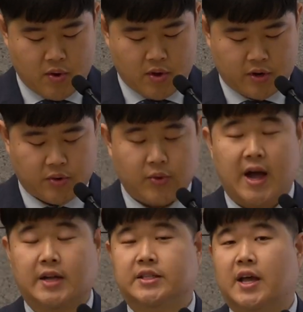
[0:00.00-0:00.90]
그리고
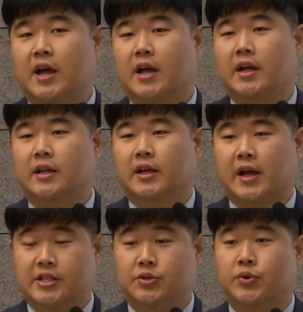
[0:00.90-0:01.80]
각자
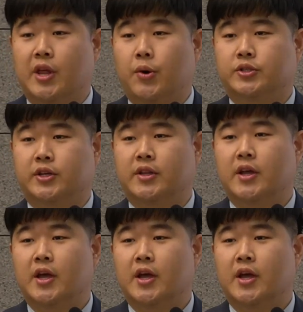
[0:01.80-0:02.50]
가지고 나오신